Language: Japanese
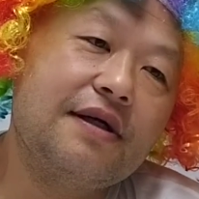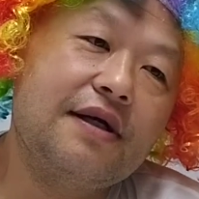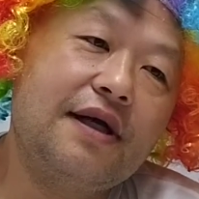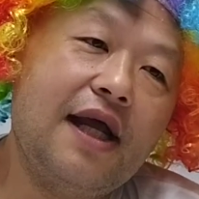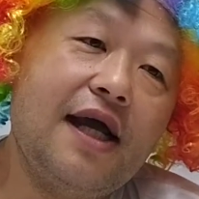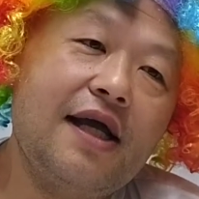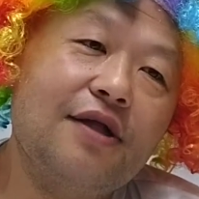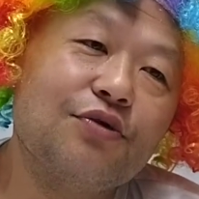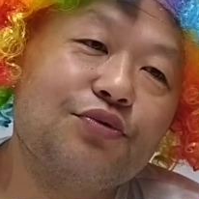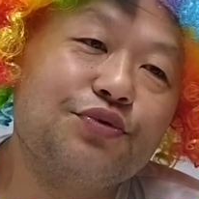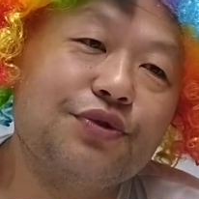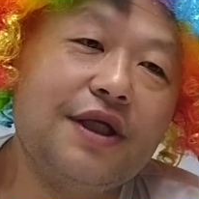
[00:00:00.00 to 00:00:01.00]
例
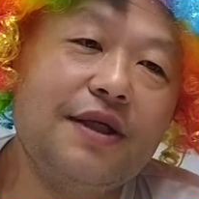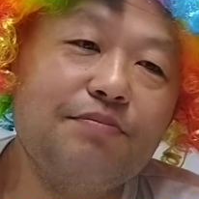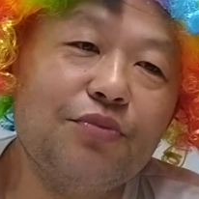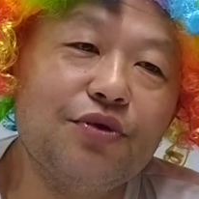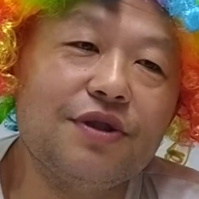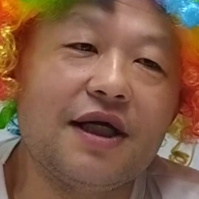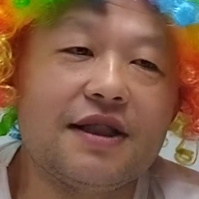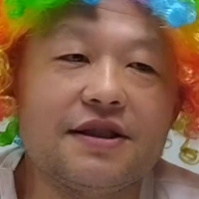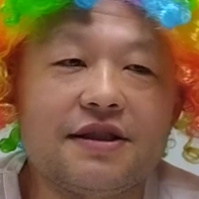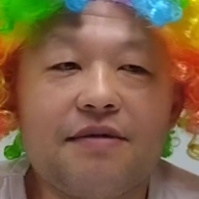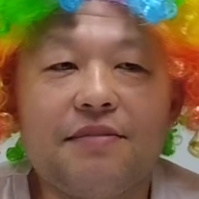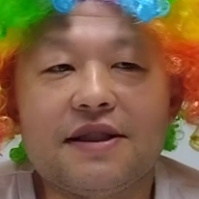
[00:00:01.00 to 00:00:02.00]
の不倫問題
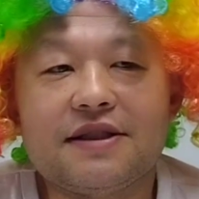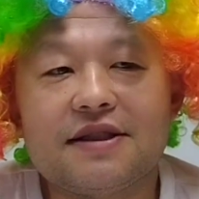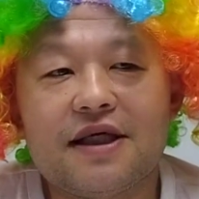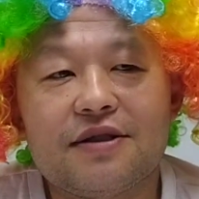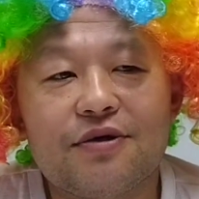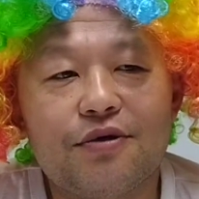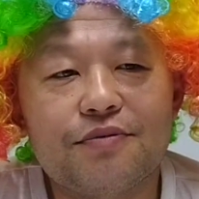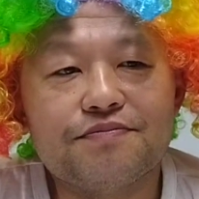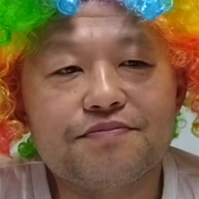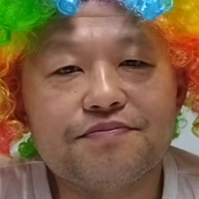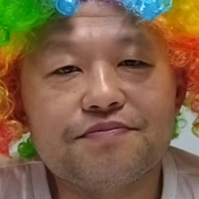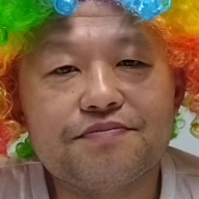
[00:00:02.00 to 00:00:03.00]
ですね、マッチさんの。
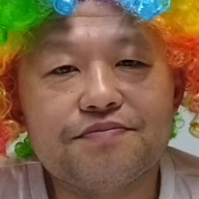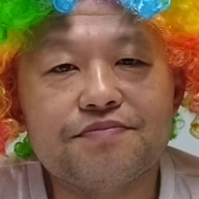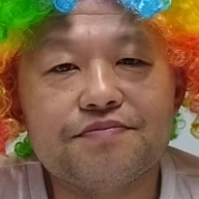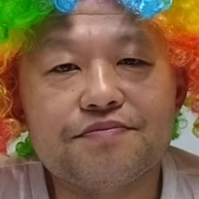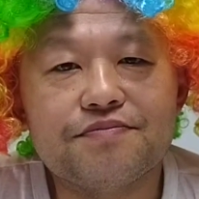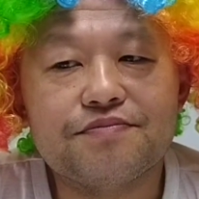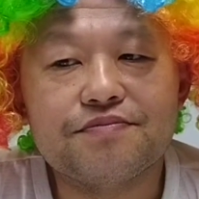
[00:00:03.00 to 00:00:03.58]
うん、